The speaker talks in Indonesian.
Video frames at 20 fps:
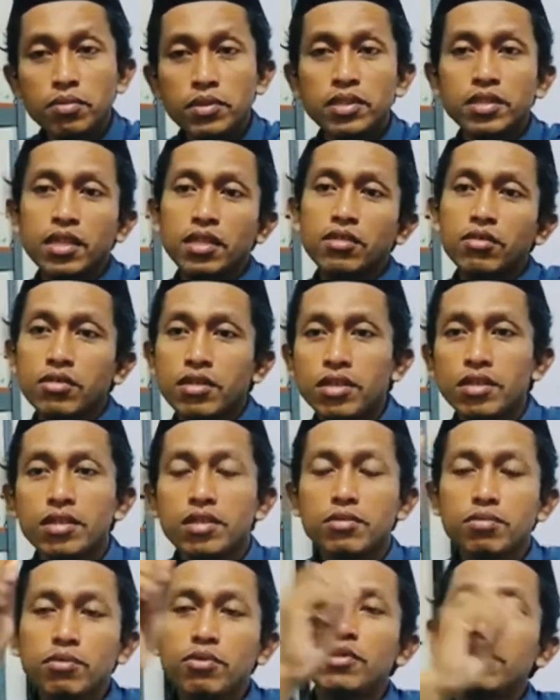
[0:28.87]
satu tetes
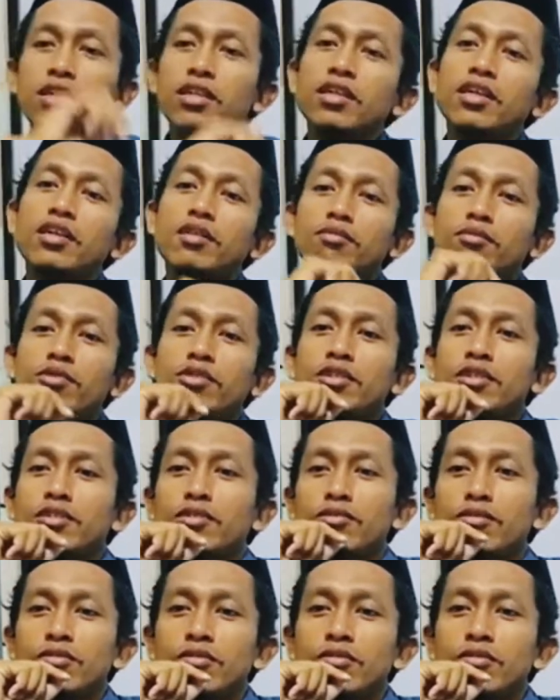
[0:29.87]
pun dari ilmu itu